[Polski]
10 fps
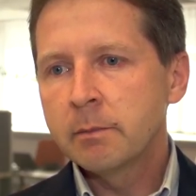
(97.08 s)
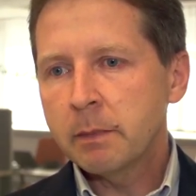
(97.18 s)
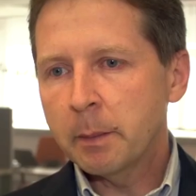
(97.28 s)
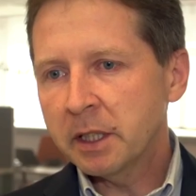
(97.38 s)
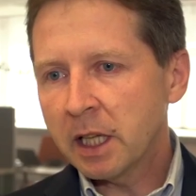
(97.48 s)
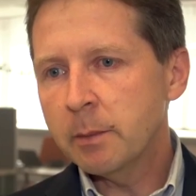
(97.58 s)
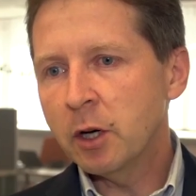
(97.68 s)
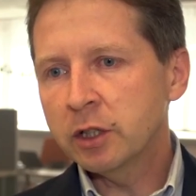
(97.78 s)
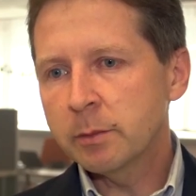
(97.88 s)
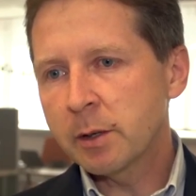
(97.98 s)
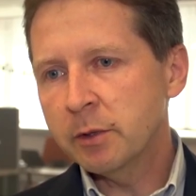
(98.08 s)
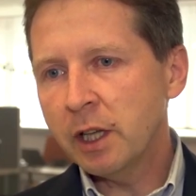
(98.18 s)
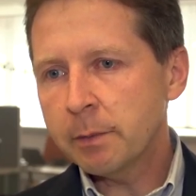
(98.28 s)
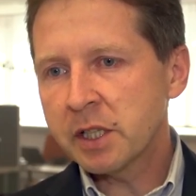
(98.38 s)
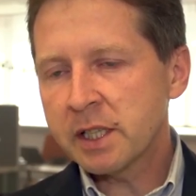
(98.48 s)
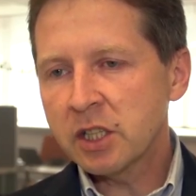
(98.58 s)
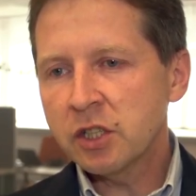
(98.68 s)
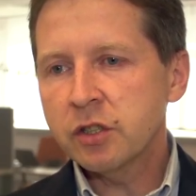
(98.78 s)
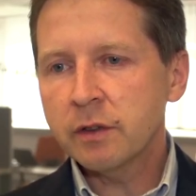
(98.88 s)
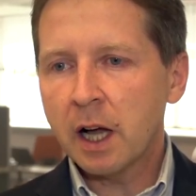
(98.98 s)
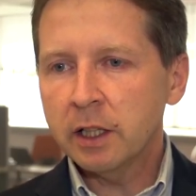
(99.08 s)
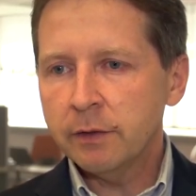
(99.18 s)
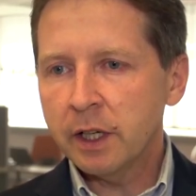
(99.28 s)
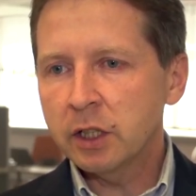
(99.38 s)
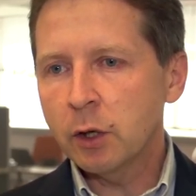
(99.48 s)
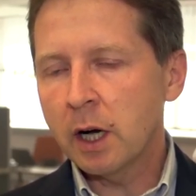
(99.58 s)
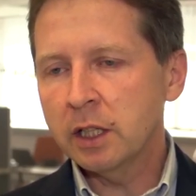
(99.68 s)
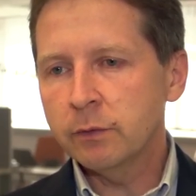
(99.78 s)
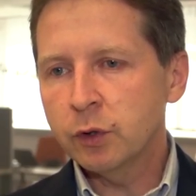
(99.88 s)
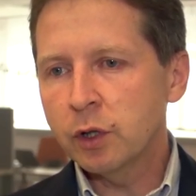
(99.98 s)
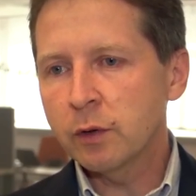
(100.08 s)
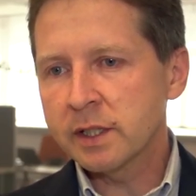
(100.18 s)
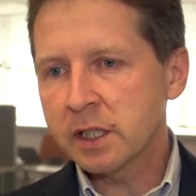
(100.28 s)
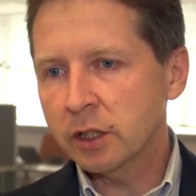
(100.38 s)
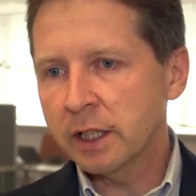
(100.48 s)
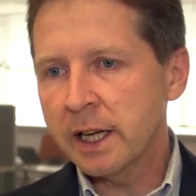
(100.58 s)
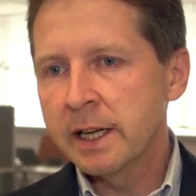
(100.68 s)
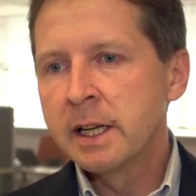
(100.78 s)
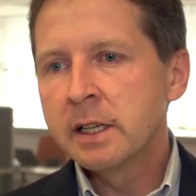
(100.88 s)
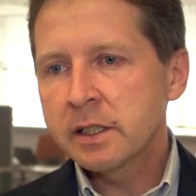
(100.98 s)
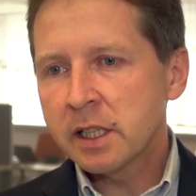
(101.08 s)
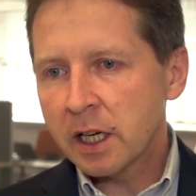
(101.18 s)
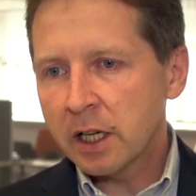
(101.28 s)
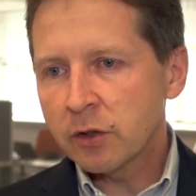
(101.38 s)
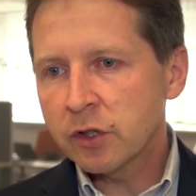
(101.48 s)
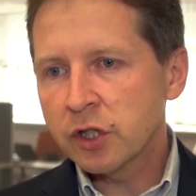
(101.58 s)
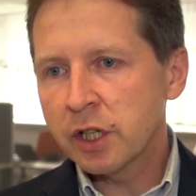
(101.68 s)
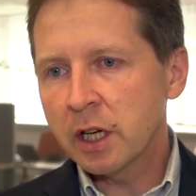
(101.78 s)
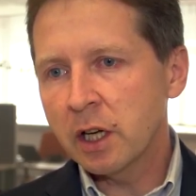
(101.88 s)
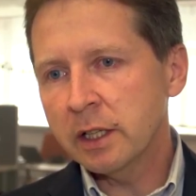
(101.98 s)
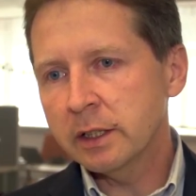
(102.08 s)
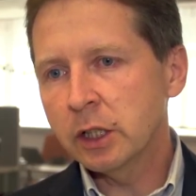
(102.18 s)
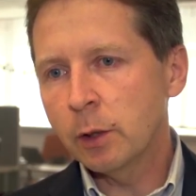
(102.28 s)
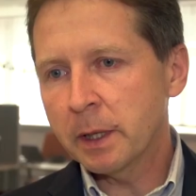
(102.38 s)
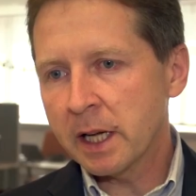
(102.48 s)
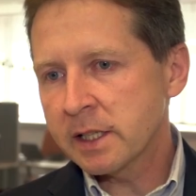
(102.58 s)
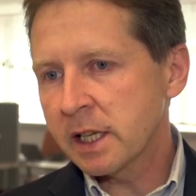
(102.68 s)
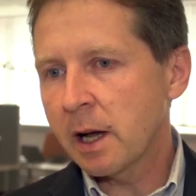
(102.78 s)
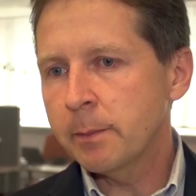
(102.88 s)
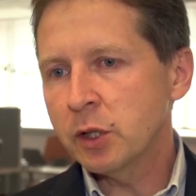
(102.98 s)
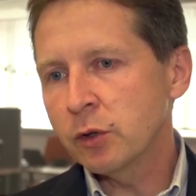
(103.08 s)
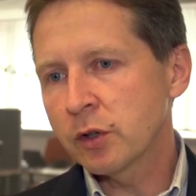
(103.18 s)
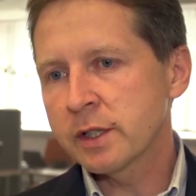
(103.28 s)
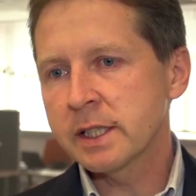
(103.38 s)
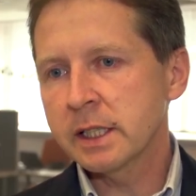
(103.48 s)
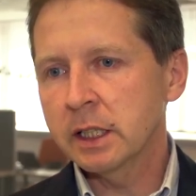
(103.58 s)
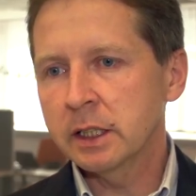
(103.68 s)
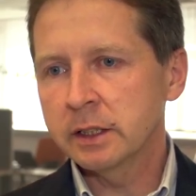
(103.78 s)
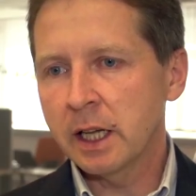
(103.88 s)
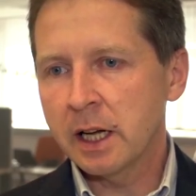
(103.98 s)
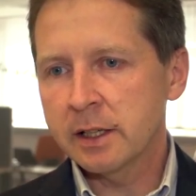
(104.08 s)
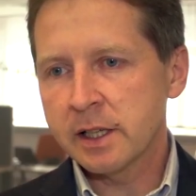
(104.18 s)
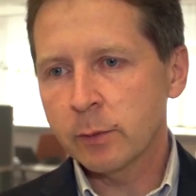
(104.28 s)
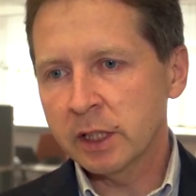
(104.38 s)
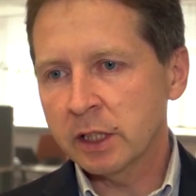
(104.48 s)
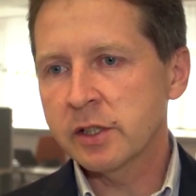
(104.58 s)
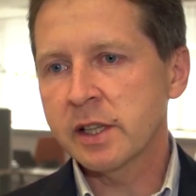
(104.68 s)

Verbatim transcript: pamiętajmy o tym, żeby nie przesadzić ani w jedną, ani w drugą stronę, starając się o pracę, aplikując e, na zakładane